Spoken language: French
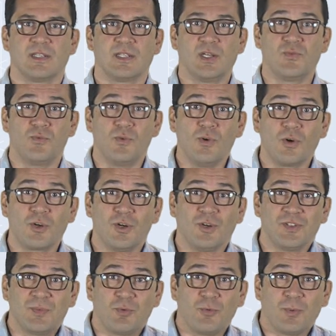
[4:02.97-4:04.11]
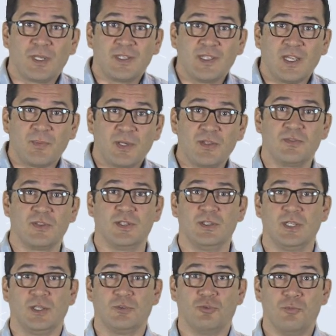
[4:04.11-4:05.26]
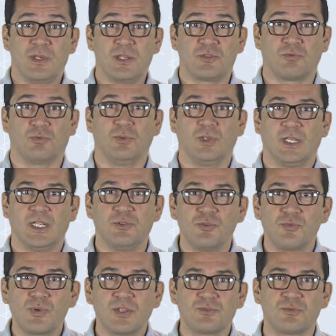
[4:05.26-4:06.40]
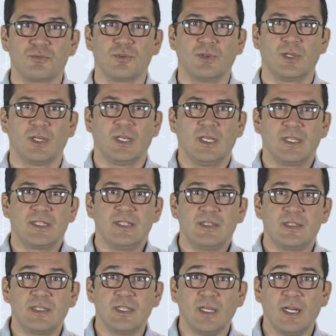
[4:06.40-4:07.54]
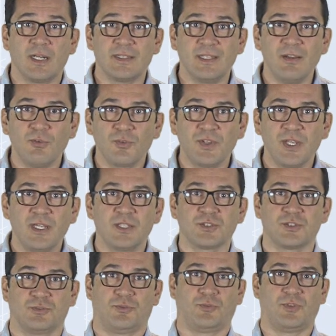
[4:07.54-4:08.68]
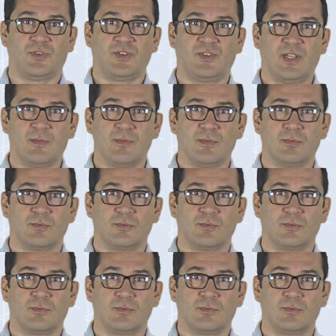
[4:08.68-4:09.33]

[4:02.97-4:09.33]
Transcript: il faut encore des propriétaires privés de maisons et de voitures qui tirent un avantage de ce système